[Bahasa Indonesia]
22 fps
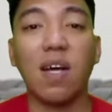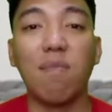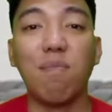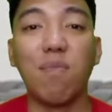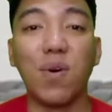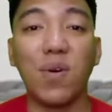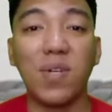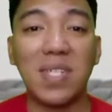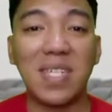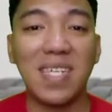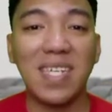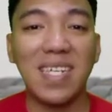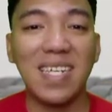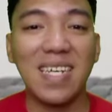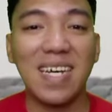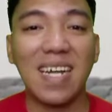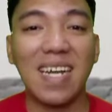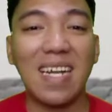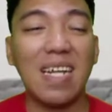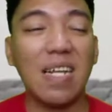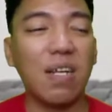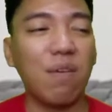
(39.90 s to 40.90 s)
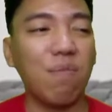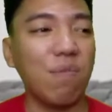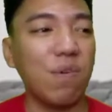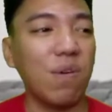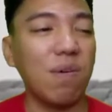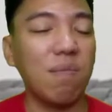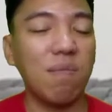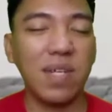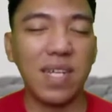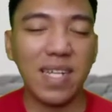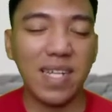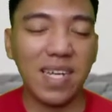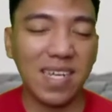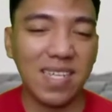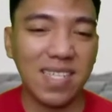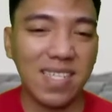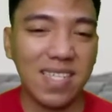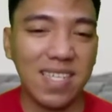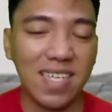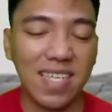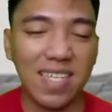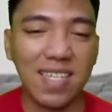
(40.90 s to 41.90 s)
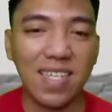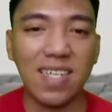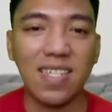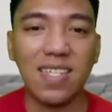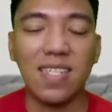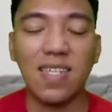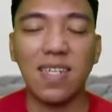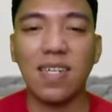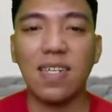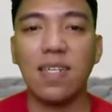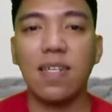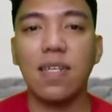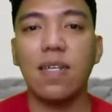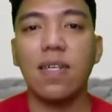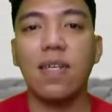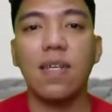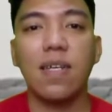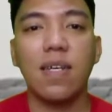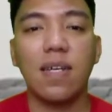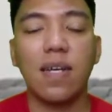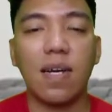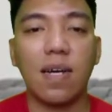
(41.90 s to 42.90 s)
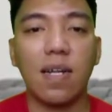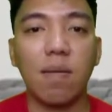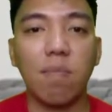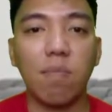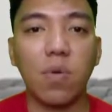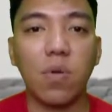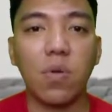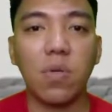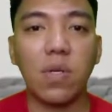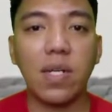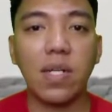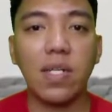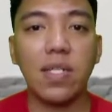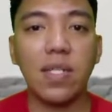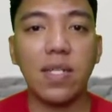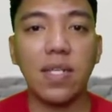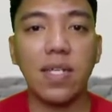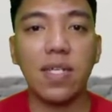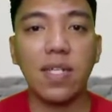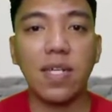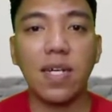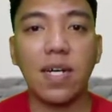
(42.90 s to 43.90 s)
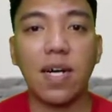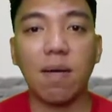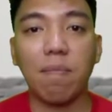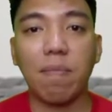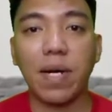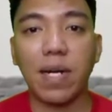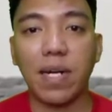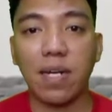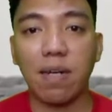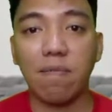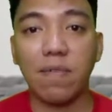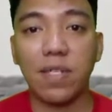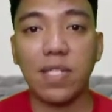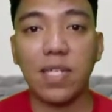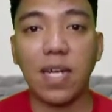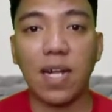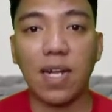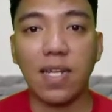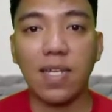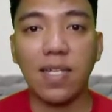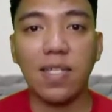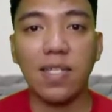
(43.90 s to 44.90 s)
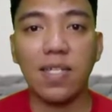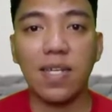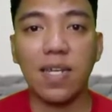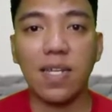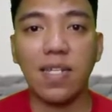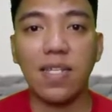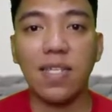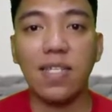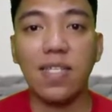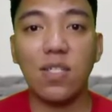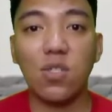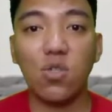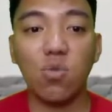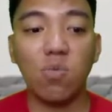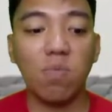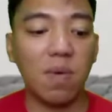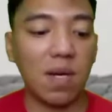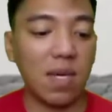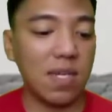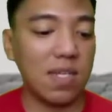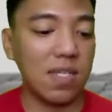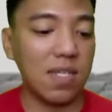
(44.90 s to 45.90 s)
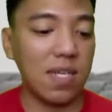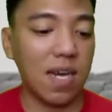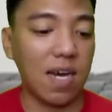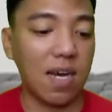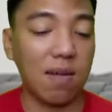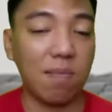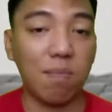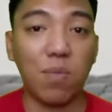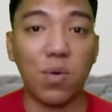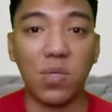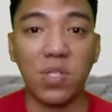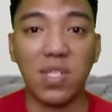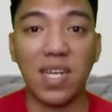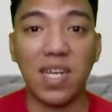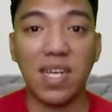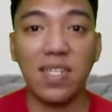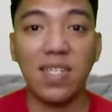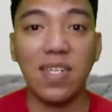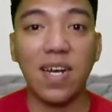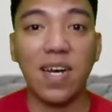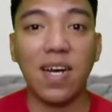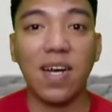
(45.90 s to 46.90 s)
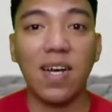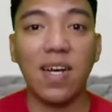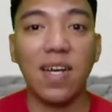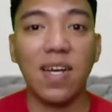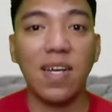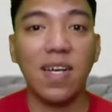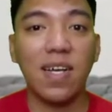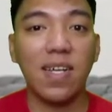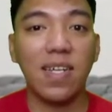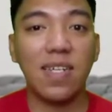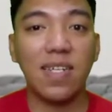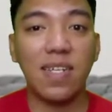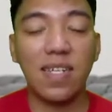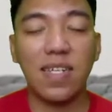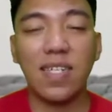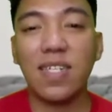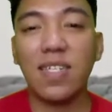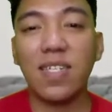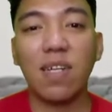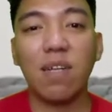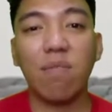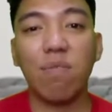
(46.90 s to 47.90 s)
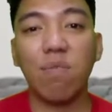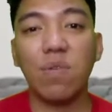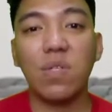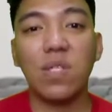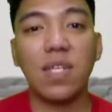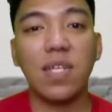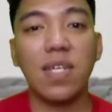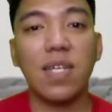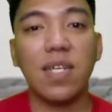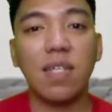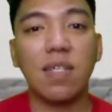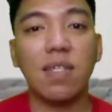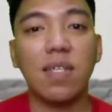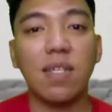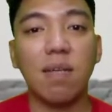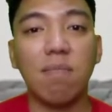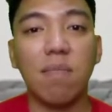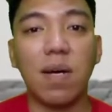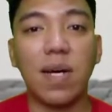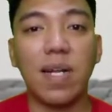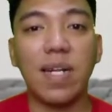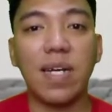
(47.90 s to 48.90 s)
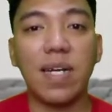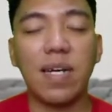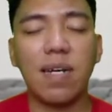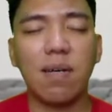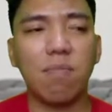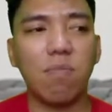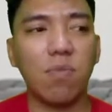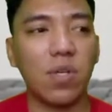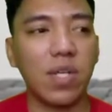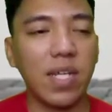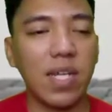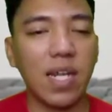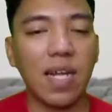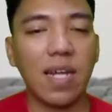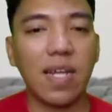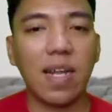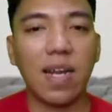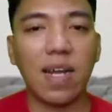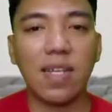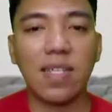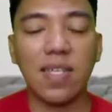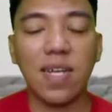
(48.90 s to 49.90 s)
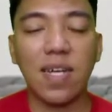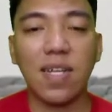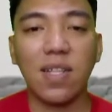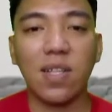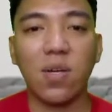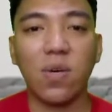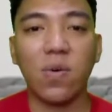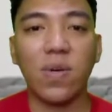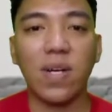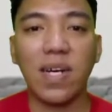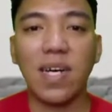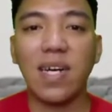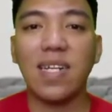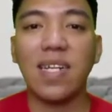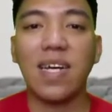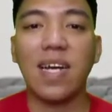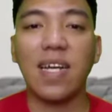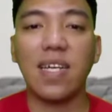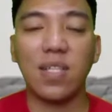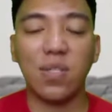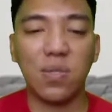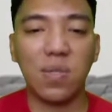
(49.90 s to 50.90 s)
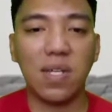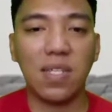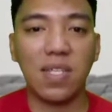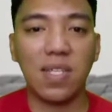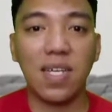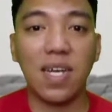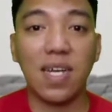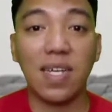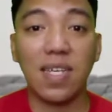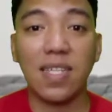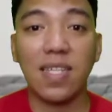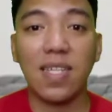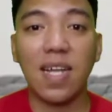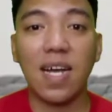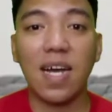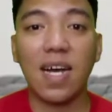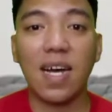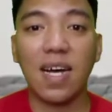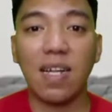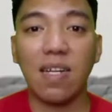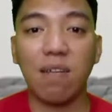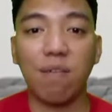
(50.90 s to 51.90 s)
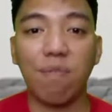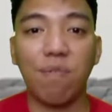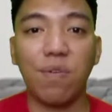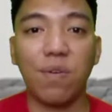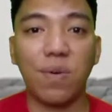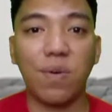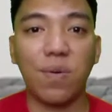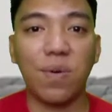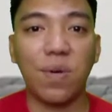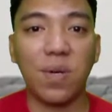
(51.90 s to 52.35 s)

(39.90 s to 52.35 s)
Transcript: unboxing karena review mungkin akan sedikit aja karena produknya di sini kita nggak pakai sama sekali jadi cuma di unboxing aja dan kita review sedikit gimana mungkin ada rasa atau enggak nah itu nanti yang kita akan review oke